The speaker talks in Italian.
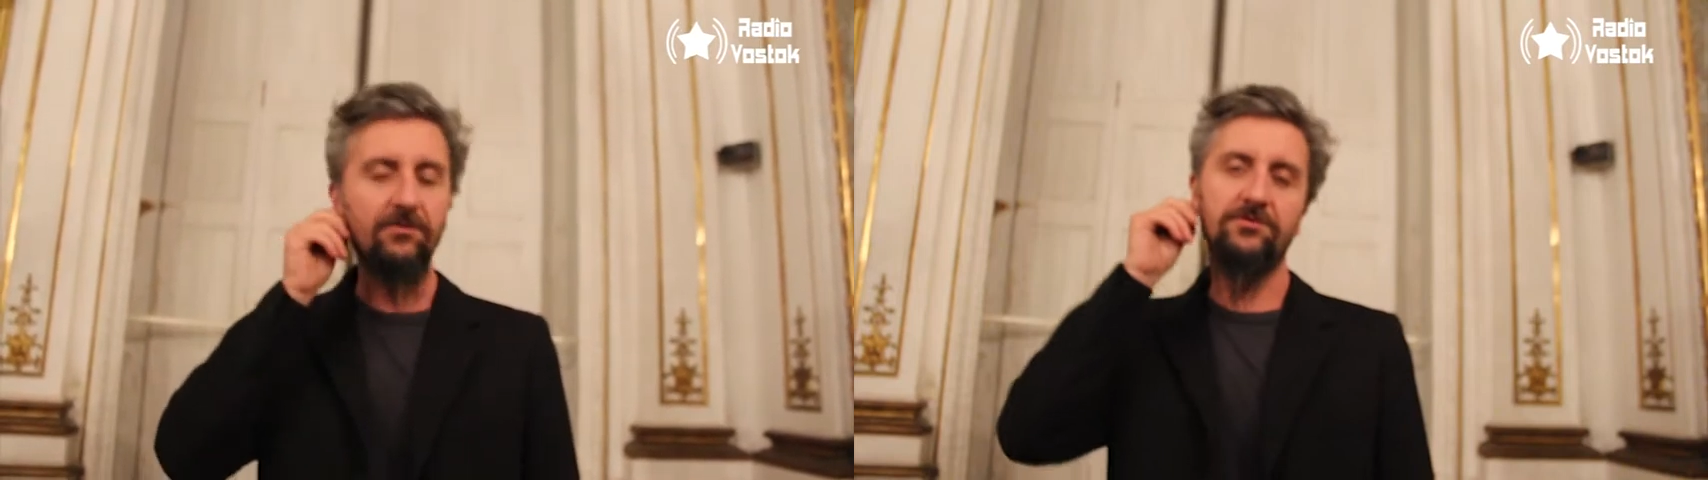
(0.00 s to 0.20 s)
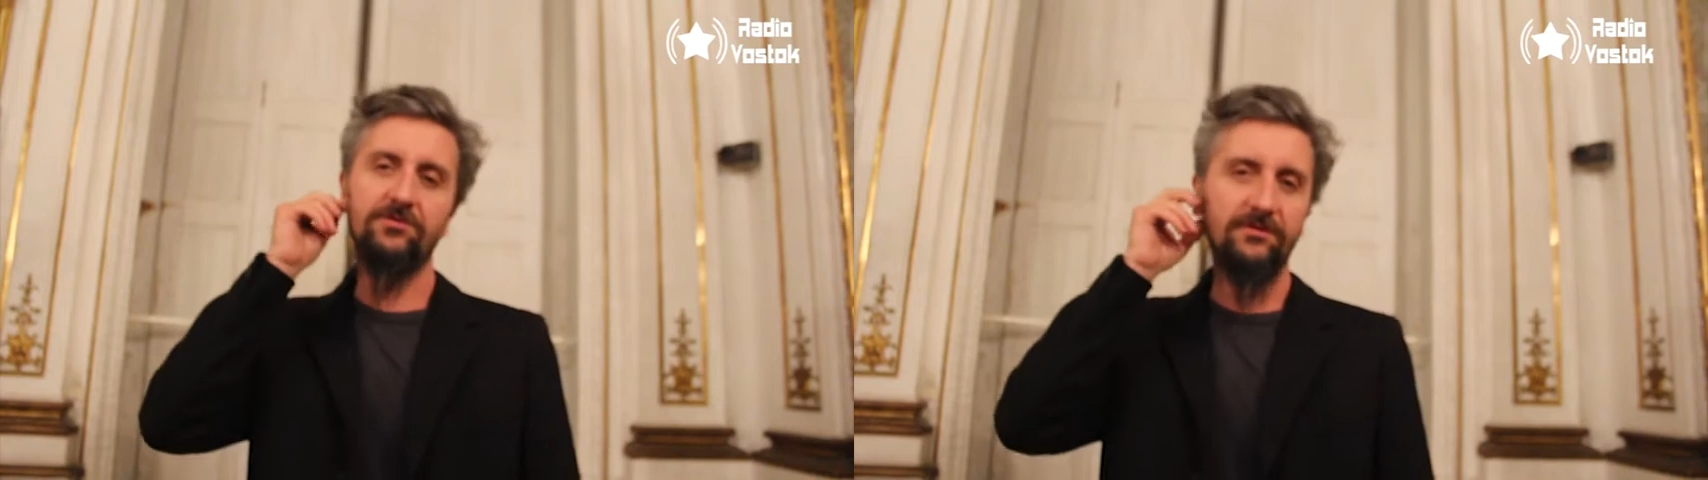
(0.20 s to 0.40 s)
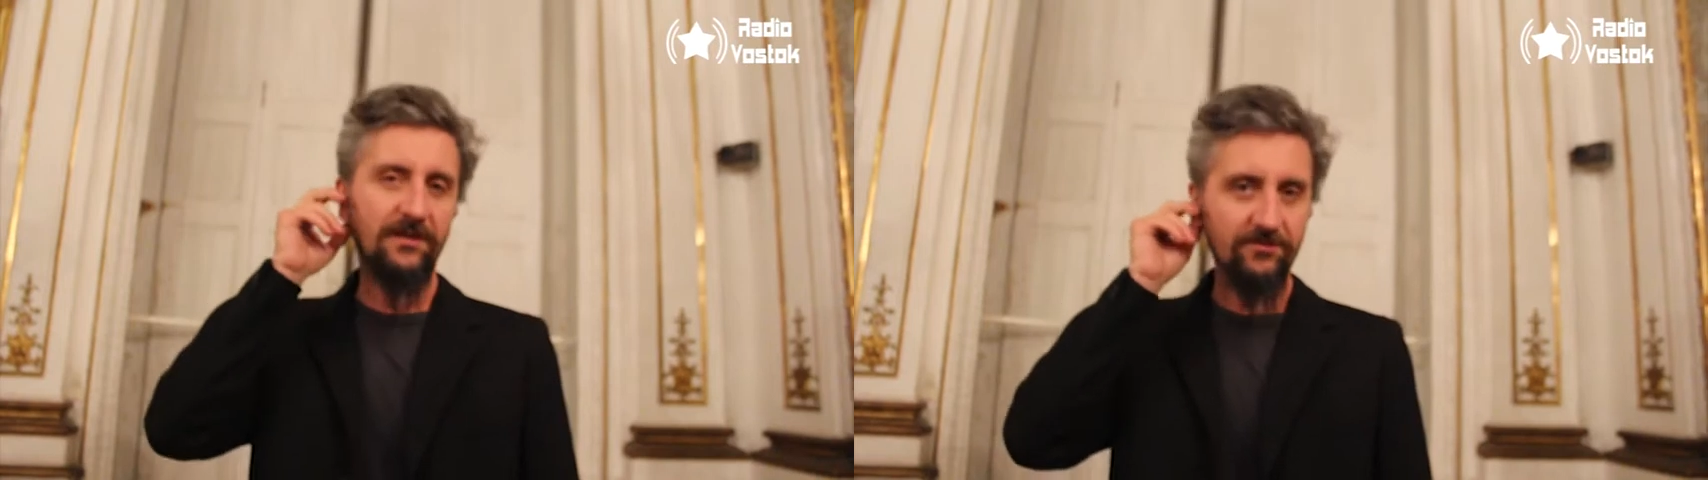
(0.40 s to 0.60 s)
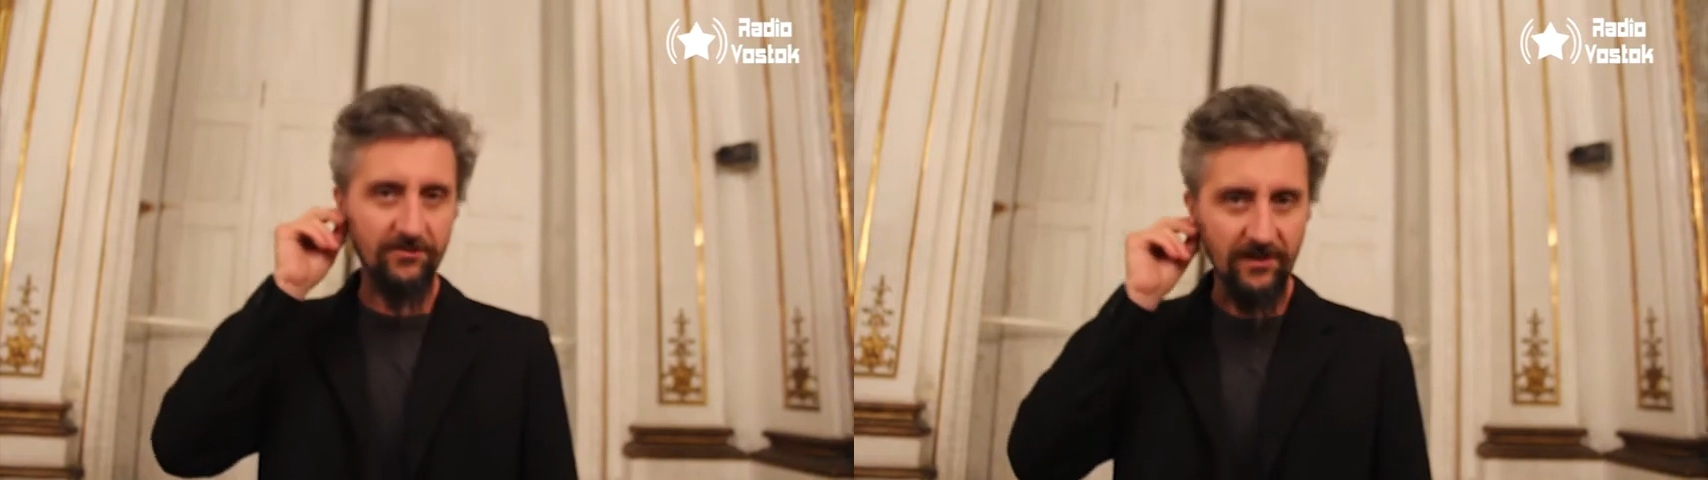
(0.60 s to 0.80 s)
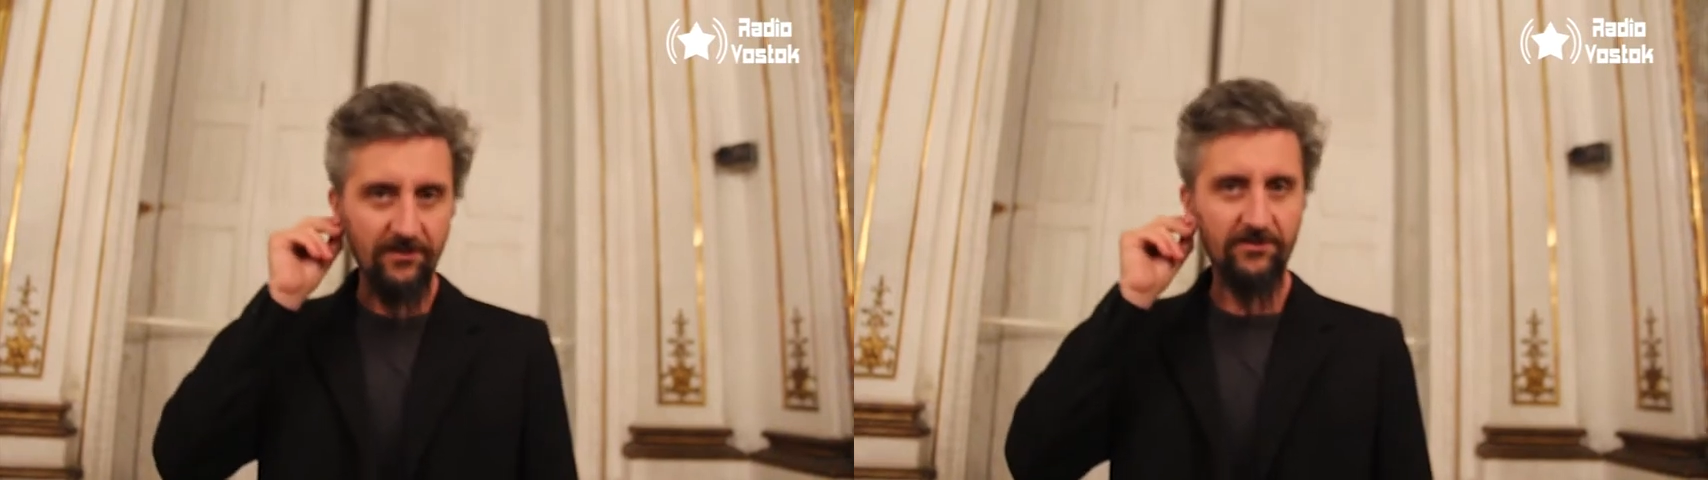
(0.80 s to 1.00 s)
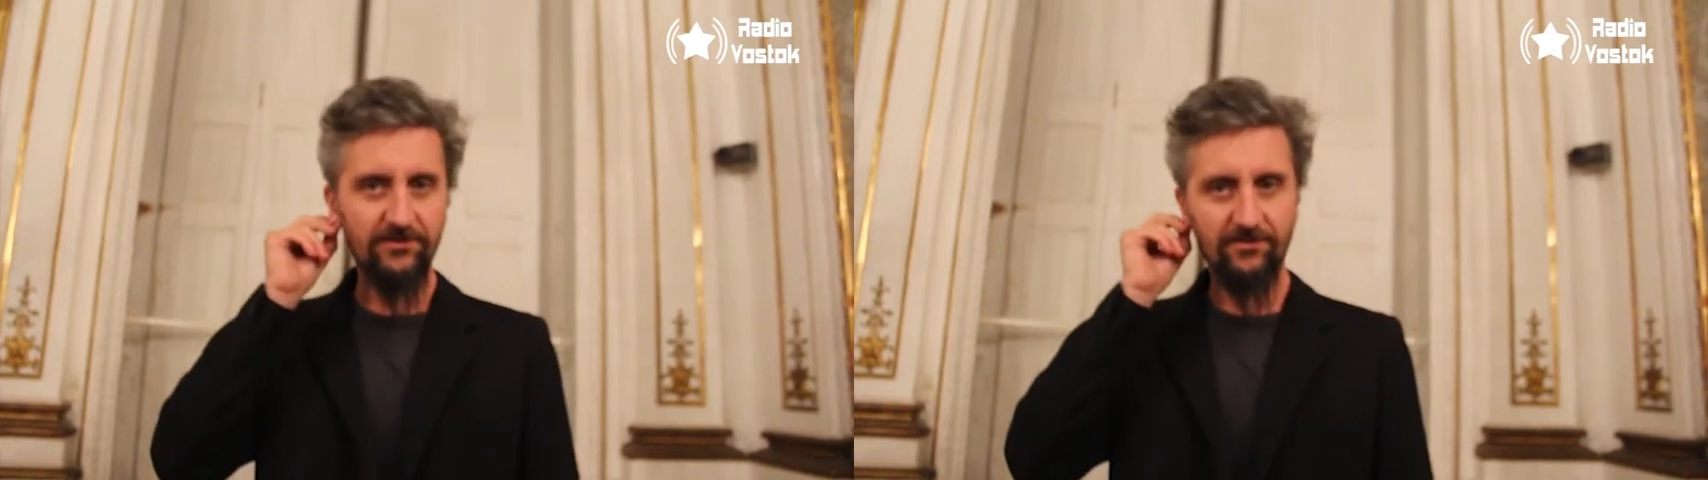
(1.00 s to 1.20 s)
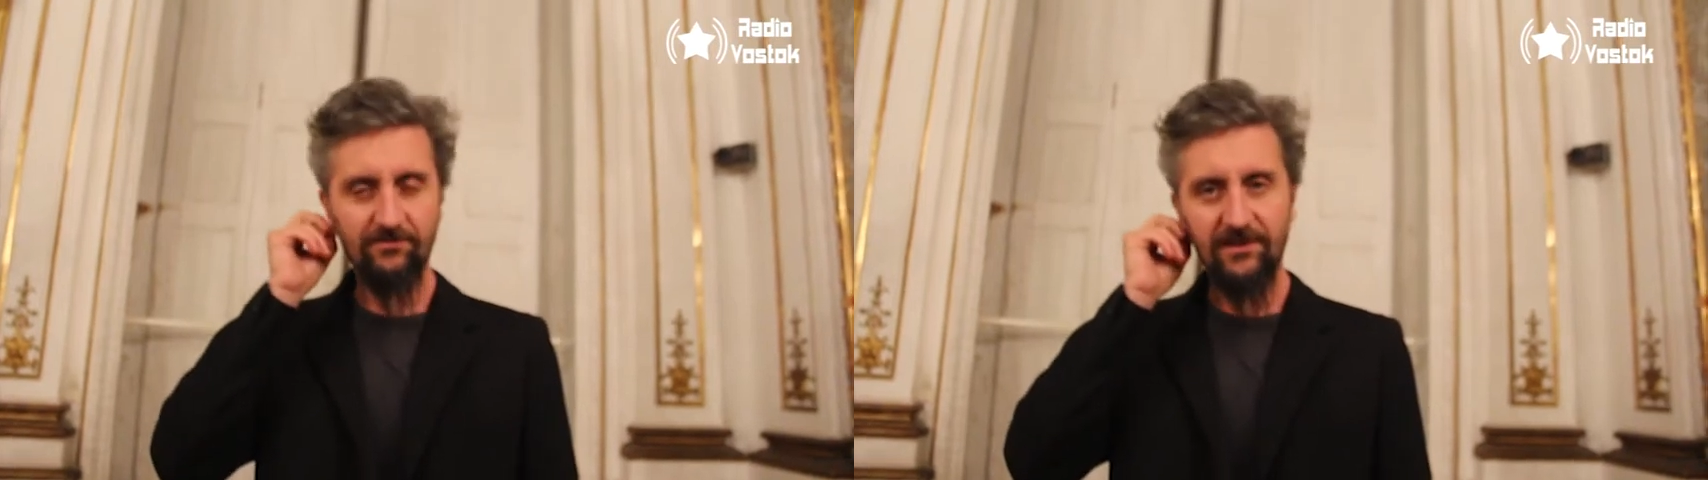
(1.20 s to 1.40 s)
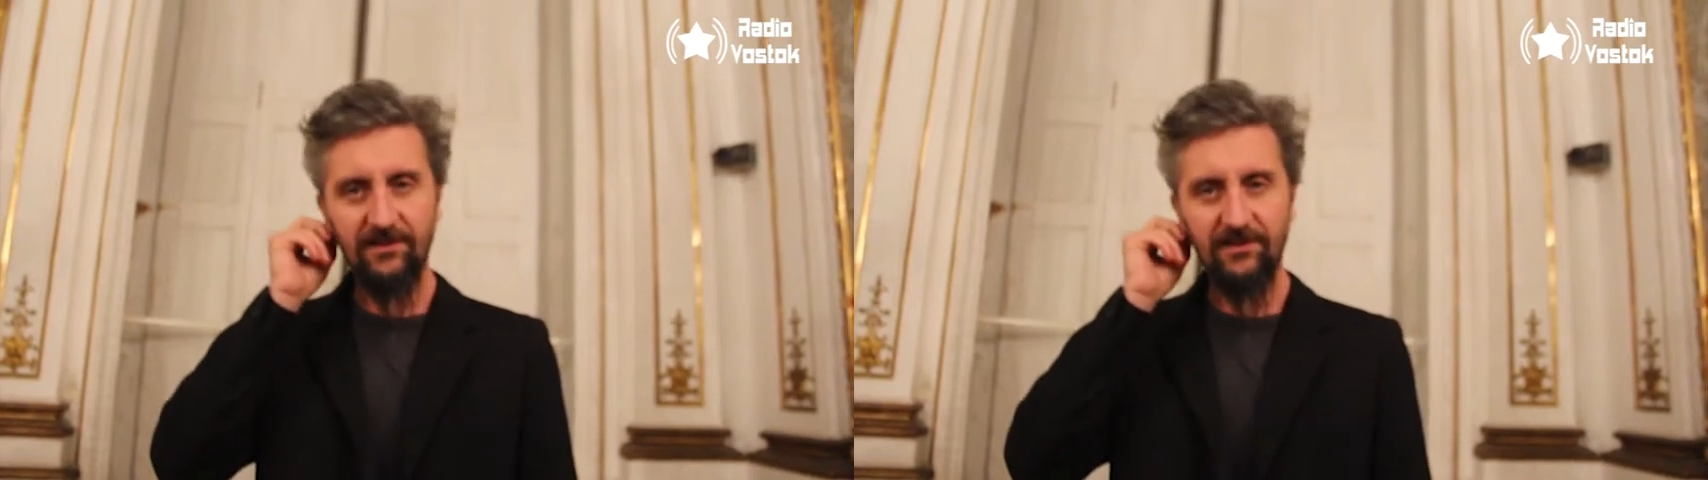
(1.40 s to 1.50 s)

non soltanto ricco, insomma